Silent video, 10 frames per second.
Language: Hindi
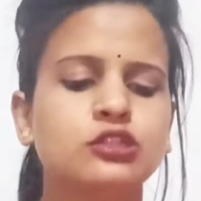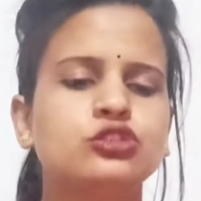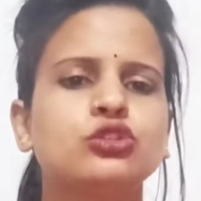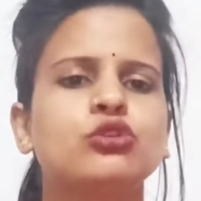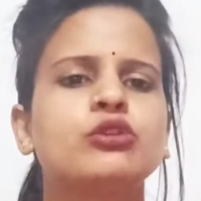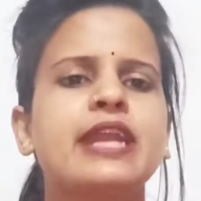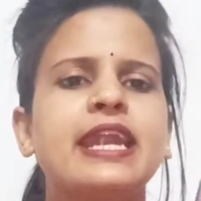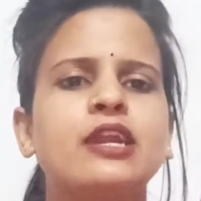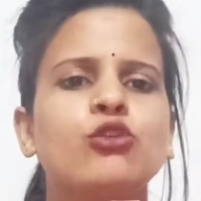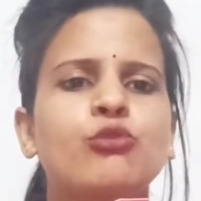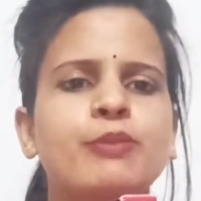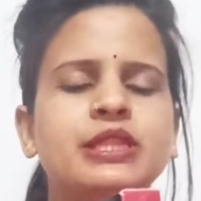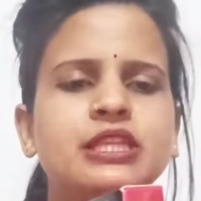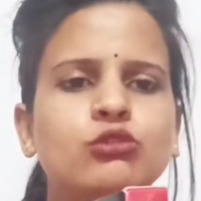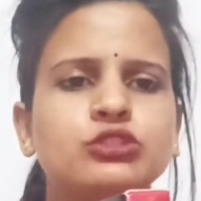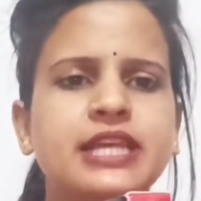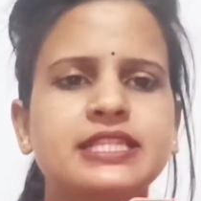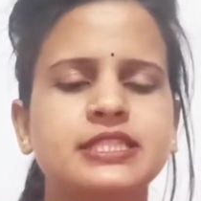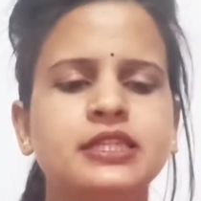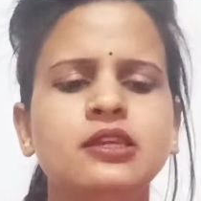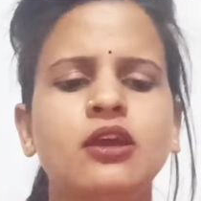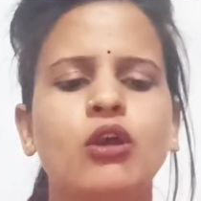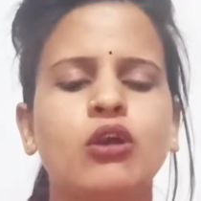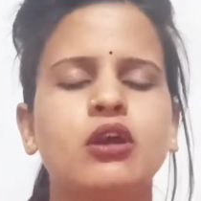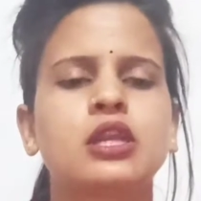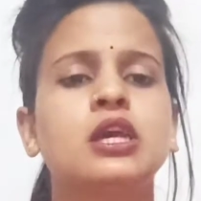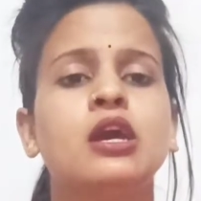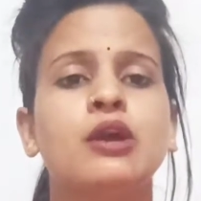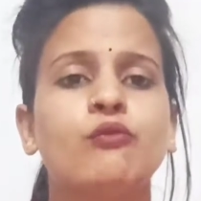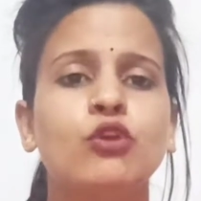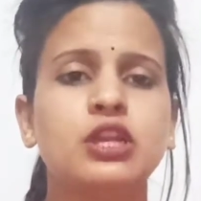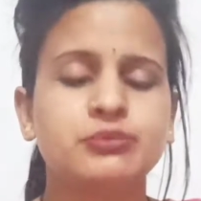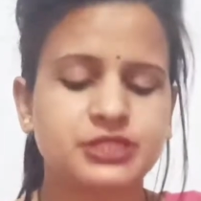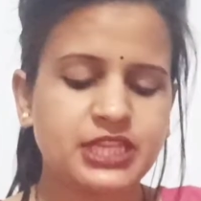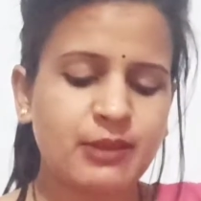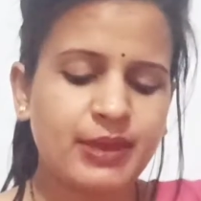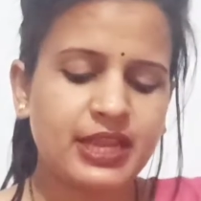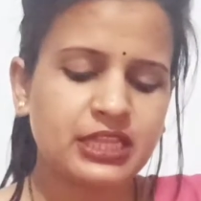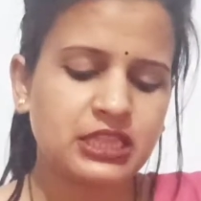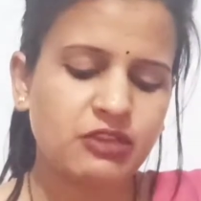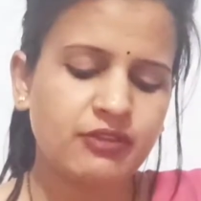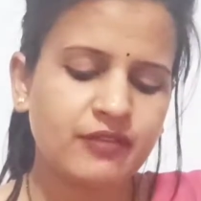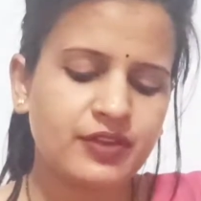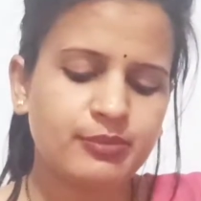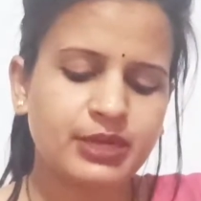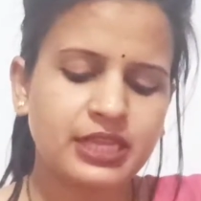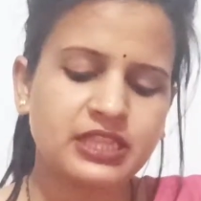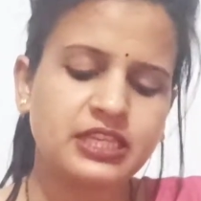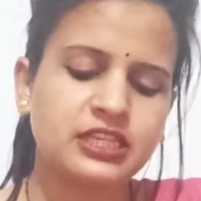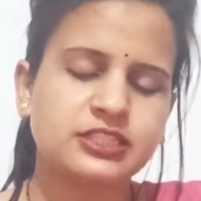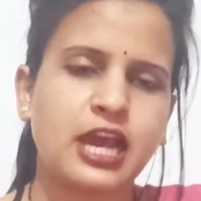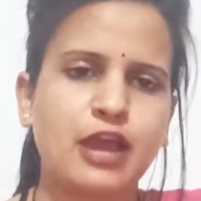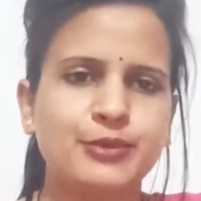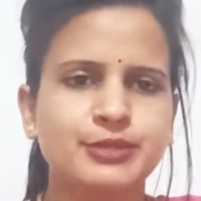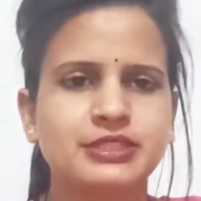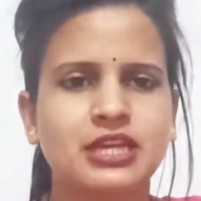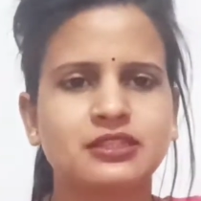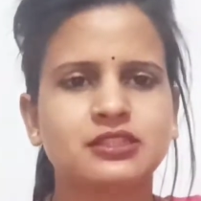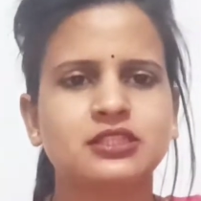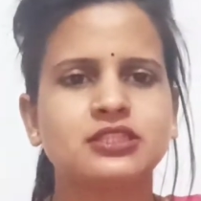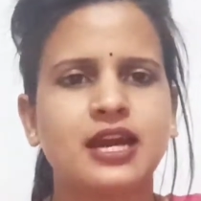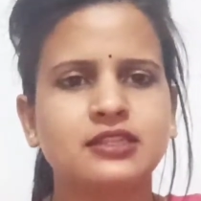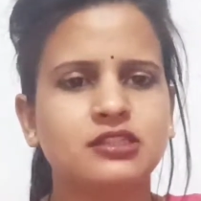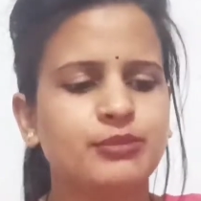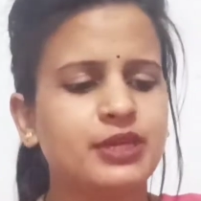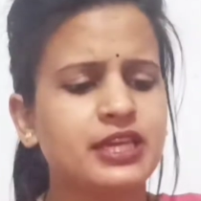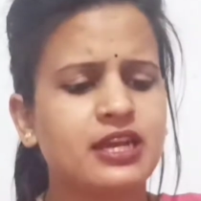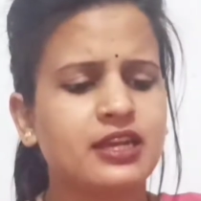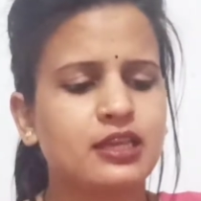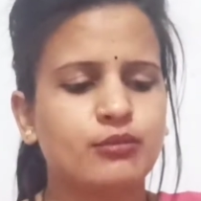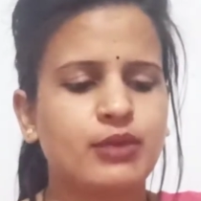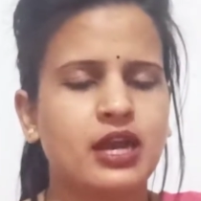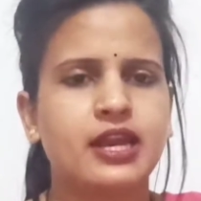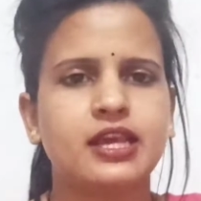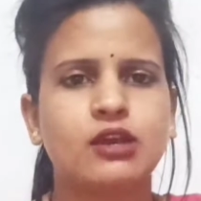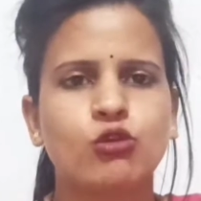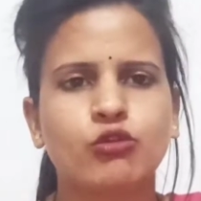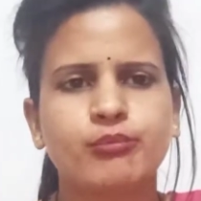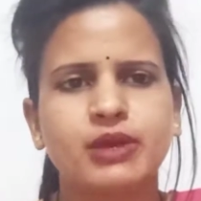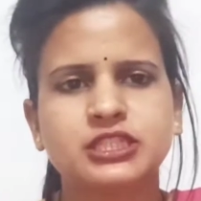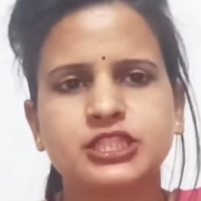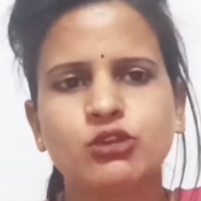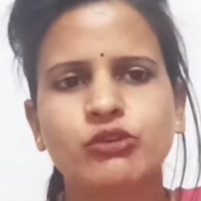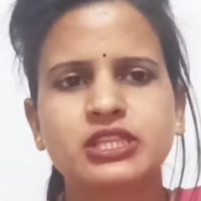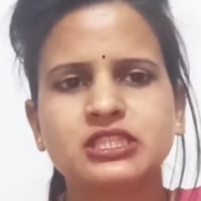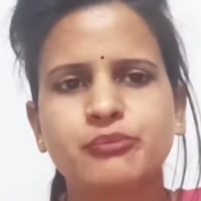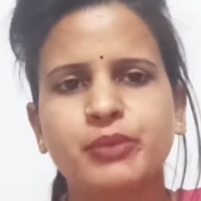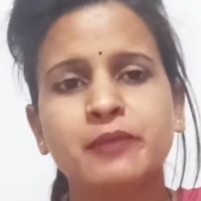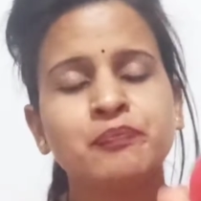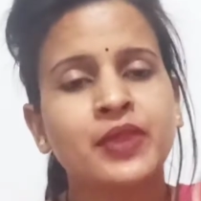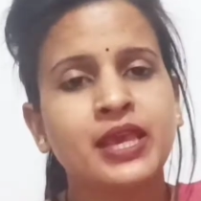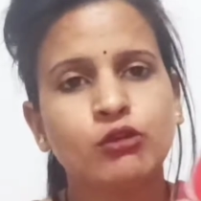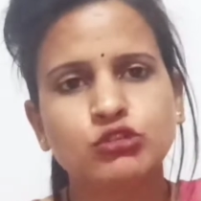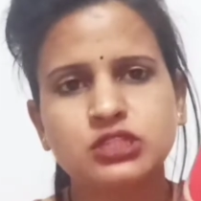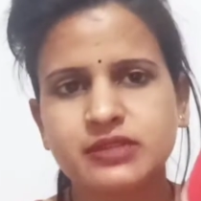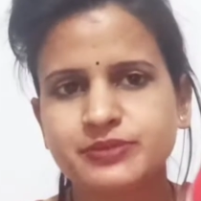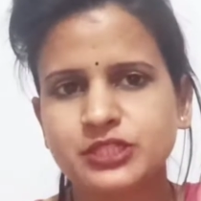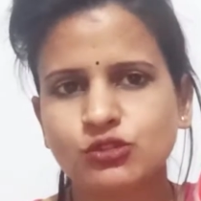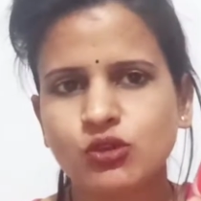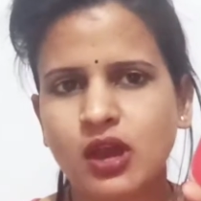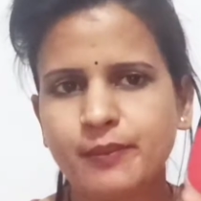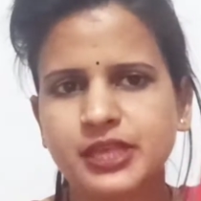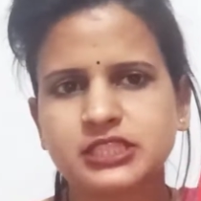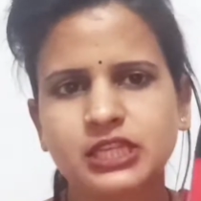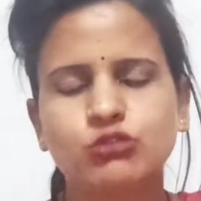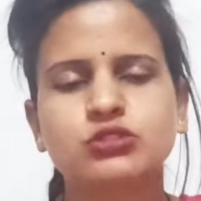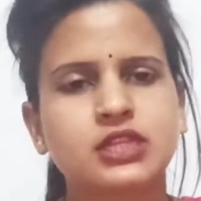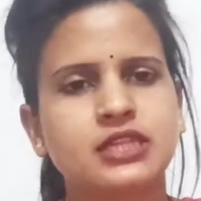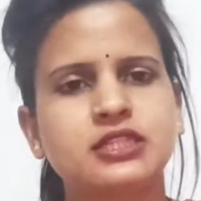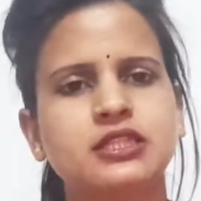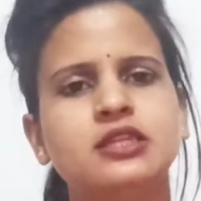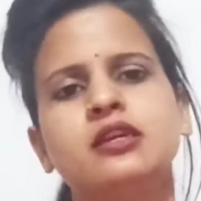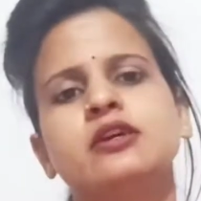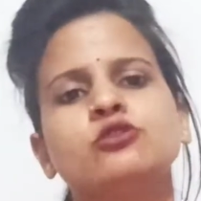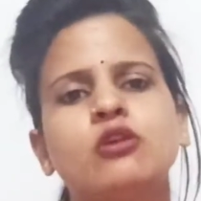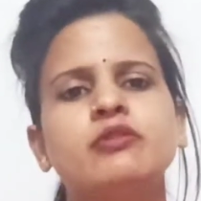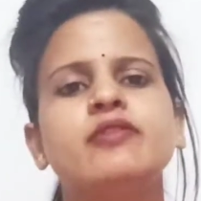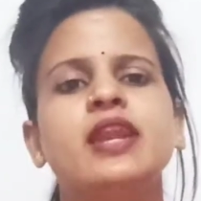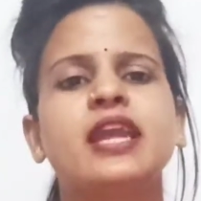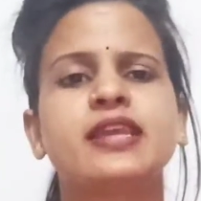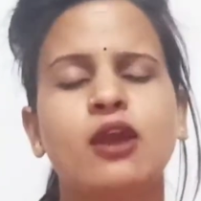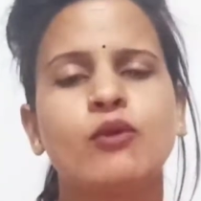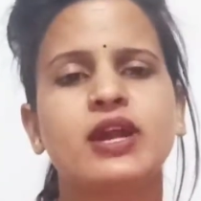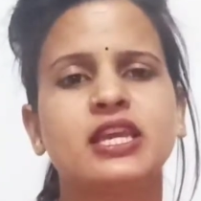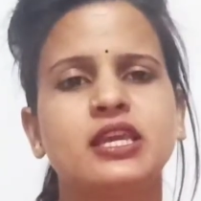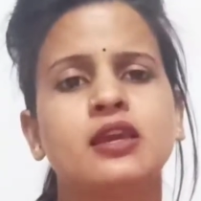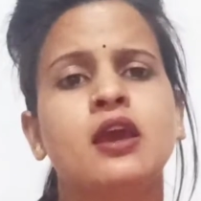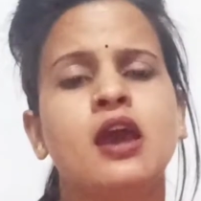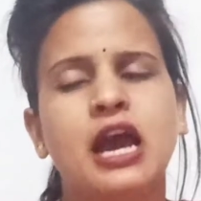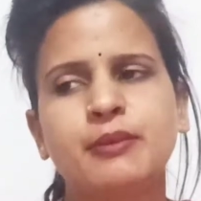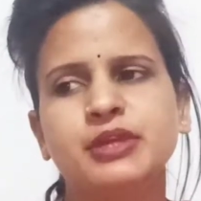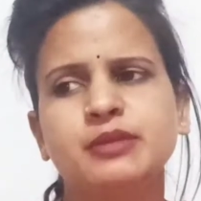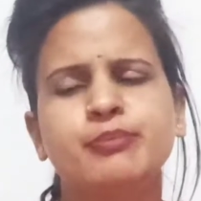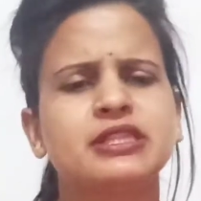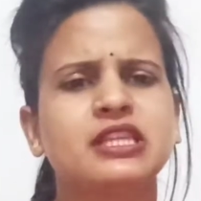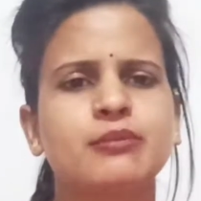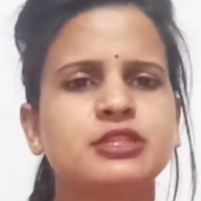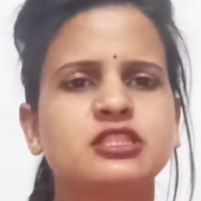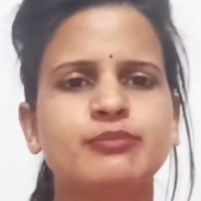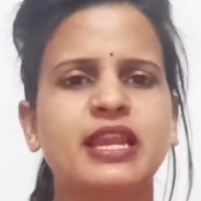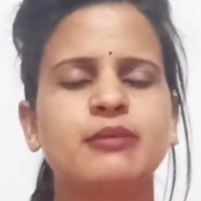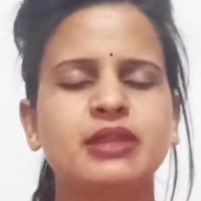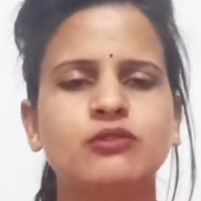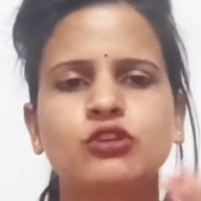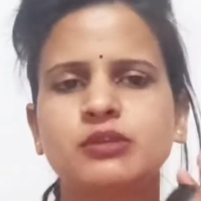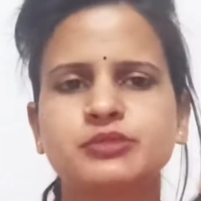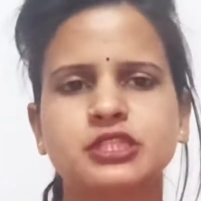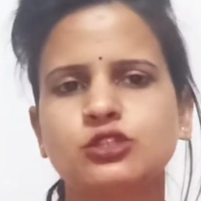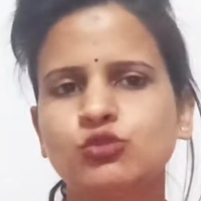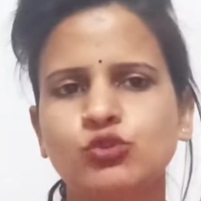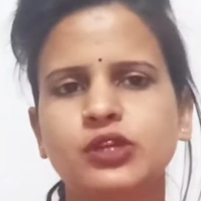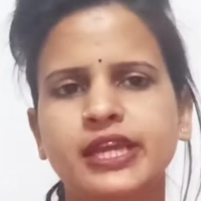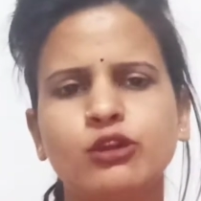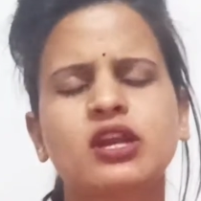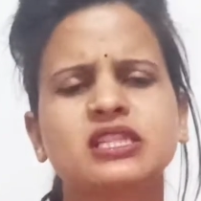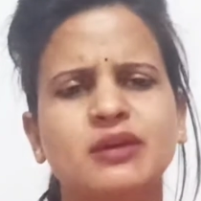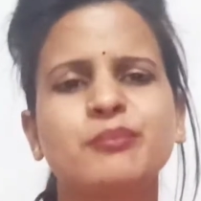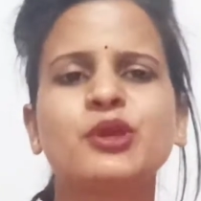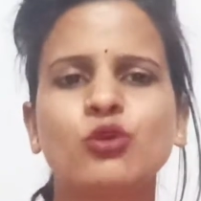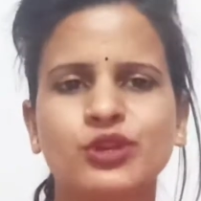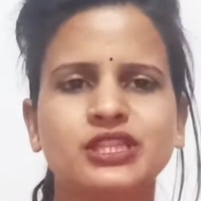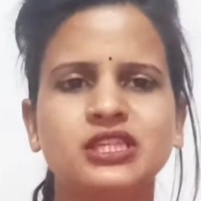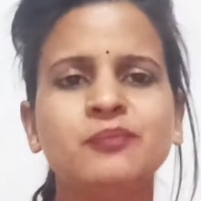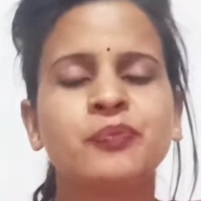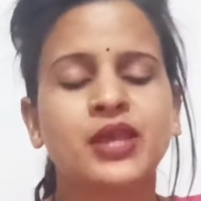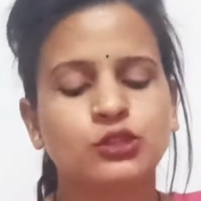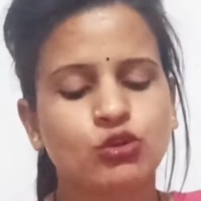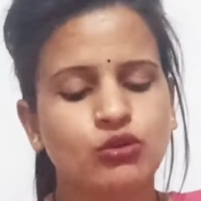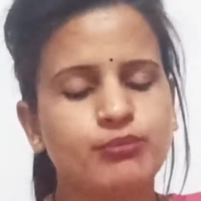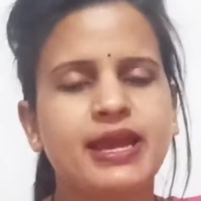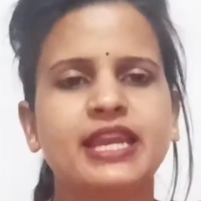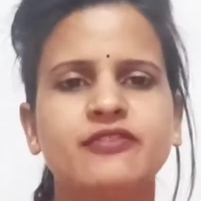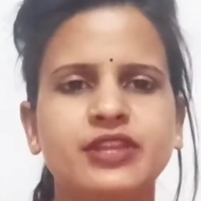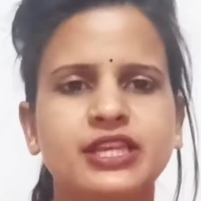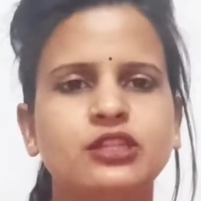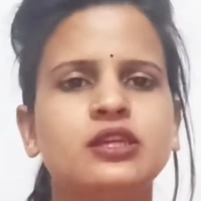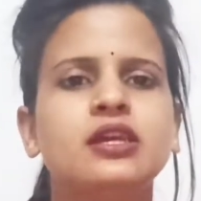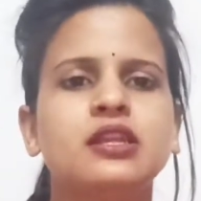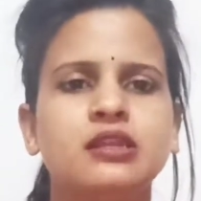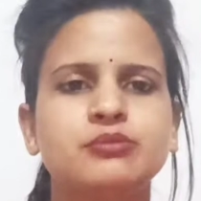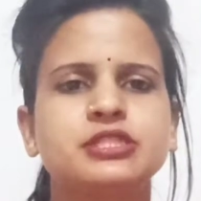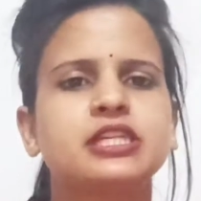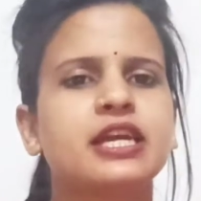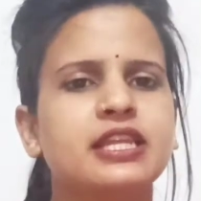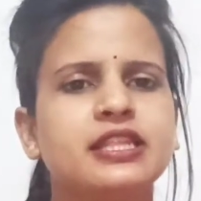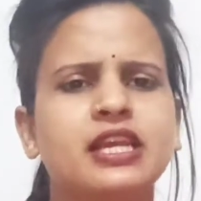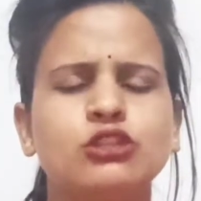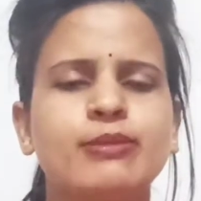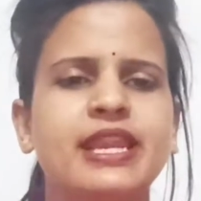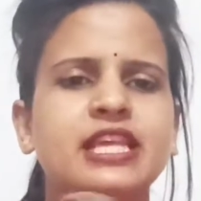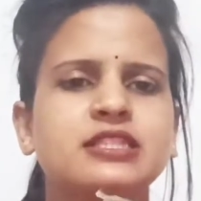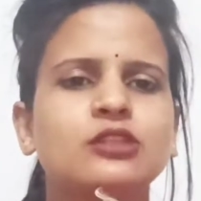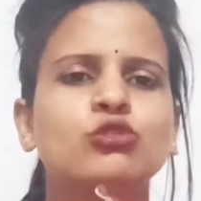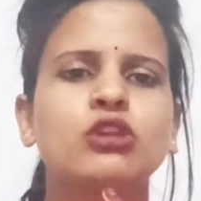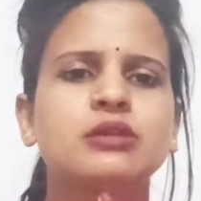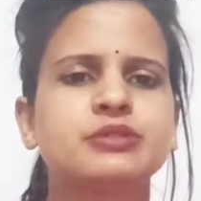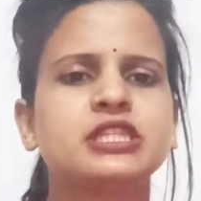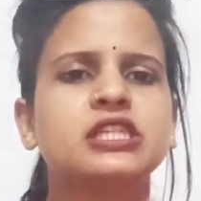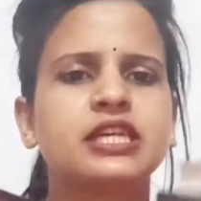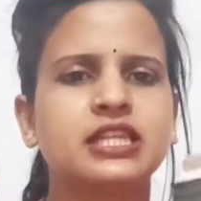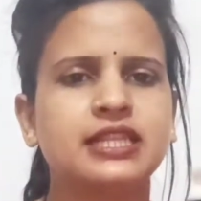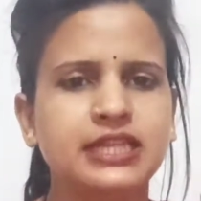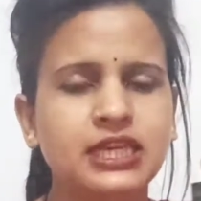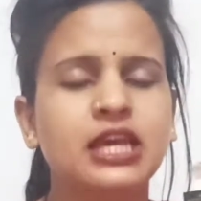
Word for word: जो रेड लुक में थी कुछ ऐसी और वो लिपस्टिक मेरी इतनी फेवरेट बन गई थी कि जहाँ भी मैं जाती थी शादी में या कहीं बाहर अच्छे ओकेज़न पर उस लिपस्टिक को हमेशा यूज़ यूज़ करती थी तो अभी फ़िलहाल क्या हुआ कि अभी पंद्रह बीस दिन पहले मेरी वो लिपस्टिक टूट गई और ख़त्म भी हो रही थी तो मैंने फिर ये लिपस्टिक ख़रीदने की तो मैंने एक साथ दो लिपस्टिक ख़रीद ली